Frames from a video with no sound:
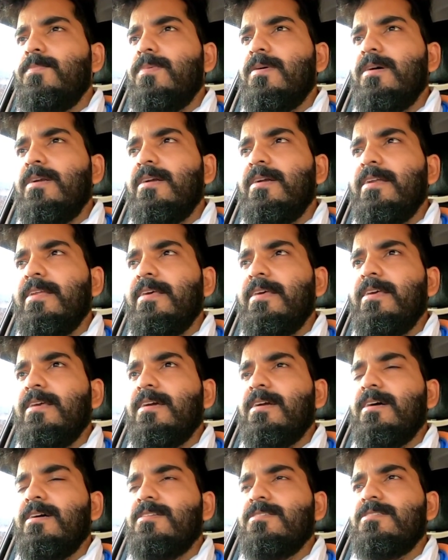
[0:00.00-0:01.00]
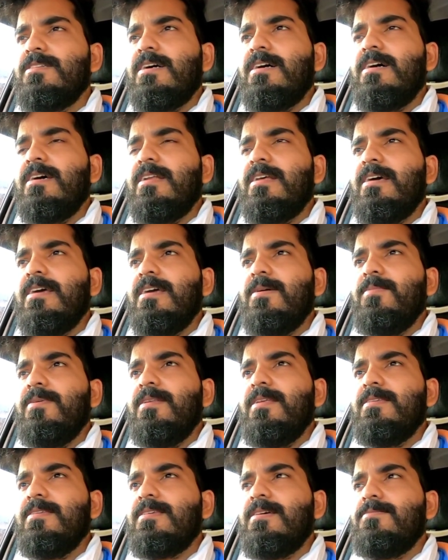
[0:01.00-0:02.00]
पर डे खर्चा आ रहा है
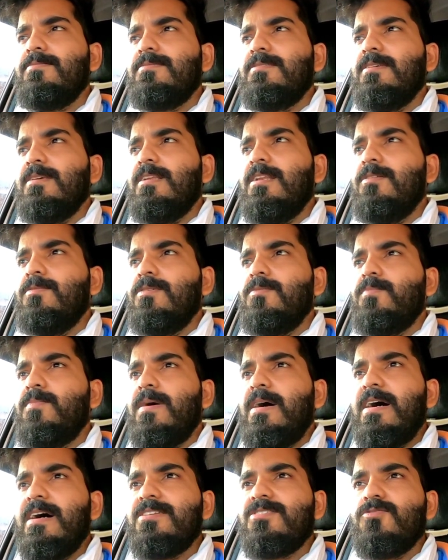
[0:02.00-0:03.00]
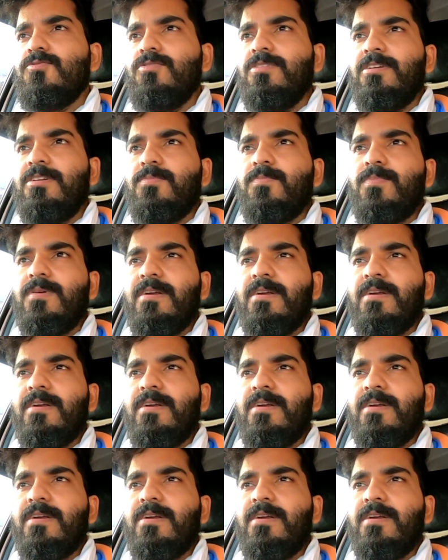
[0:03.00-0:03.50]
मेरे हिसाब से लगभग पाँच यूनिट